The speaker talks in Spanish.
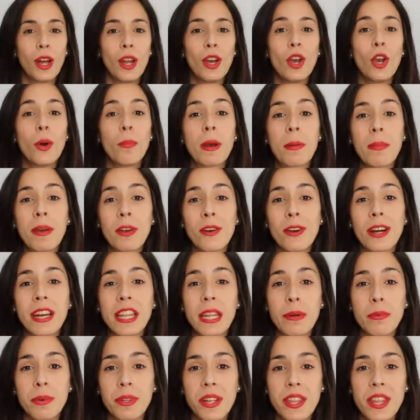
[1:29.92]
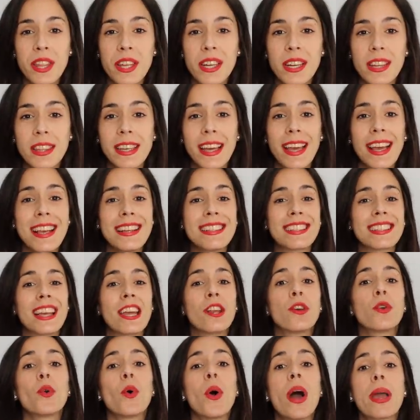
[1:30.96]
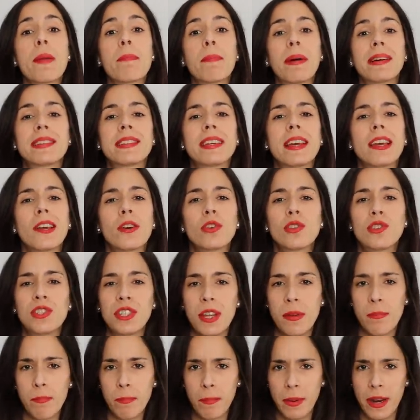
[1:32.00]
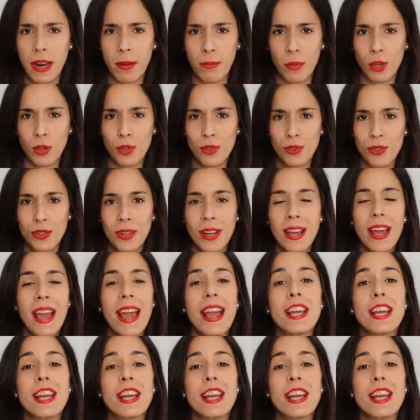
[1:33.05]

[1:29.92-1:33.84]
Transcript: Lo primero que debo decirte es que no hay paseo sin premios.